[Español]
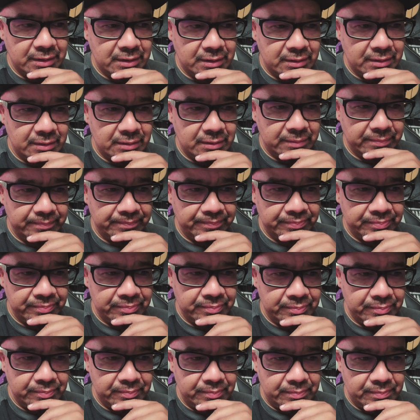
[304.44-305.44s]
eh,
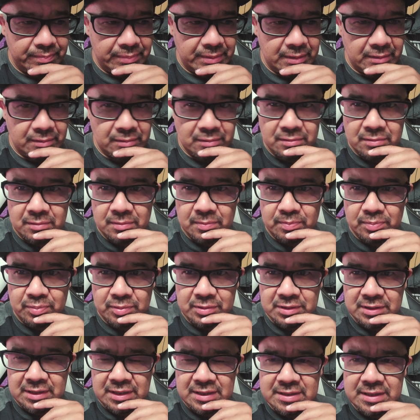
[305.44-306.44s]
pero
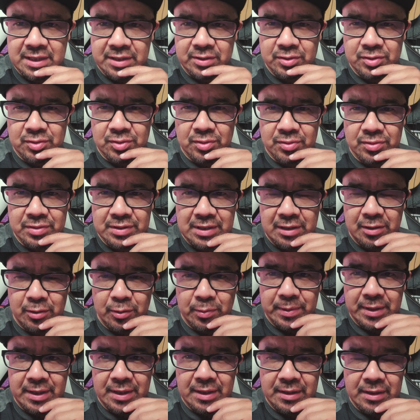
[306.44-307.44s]
pues gracias a Dios todo
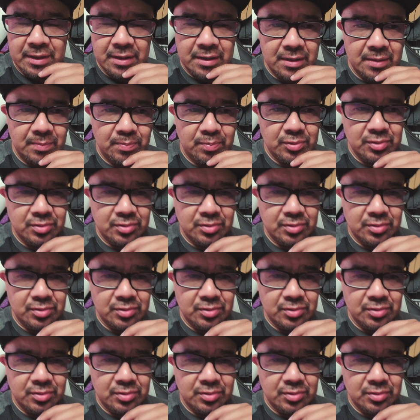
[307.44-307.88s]
salió bien y